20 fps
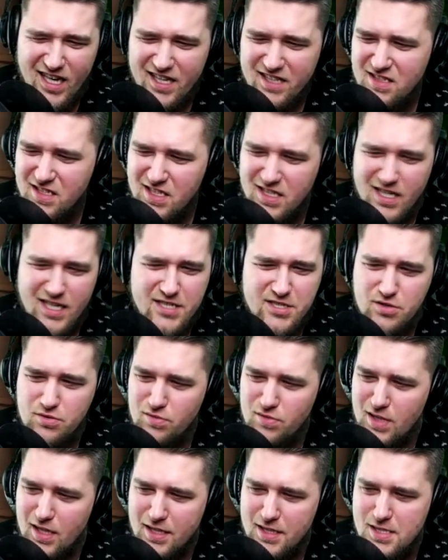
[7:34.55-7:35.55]
не
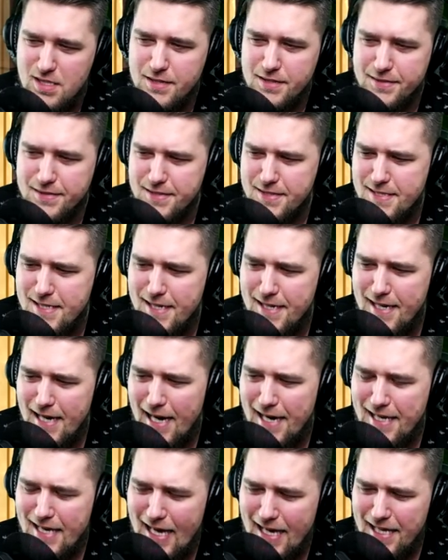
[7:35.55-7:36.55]
хочу так делать.
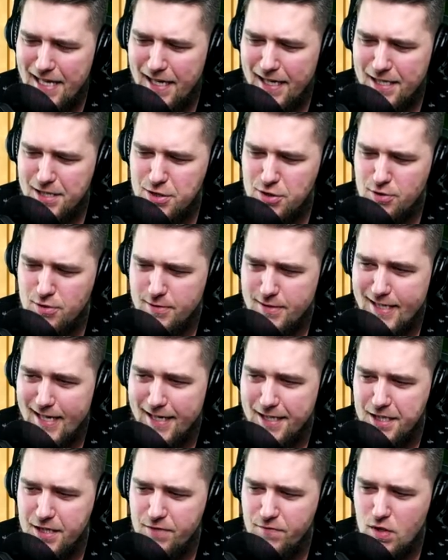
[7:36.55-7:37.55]
Я не хочу.
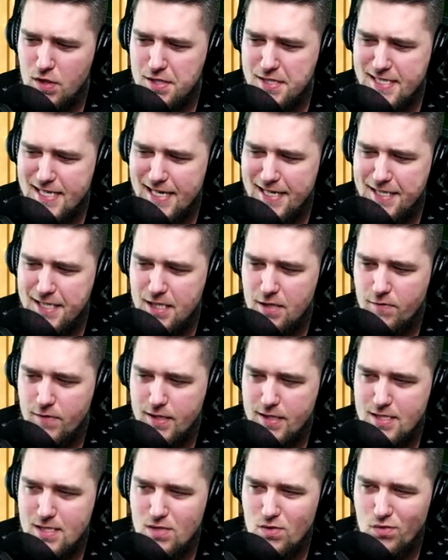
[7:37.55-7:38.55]
Так, эволюционировать. Ну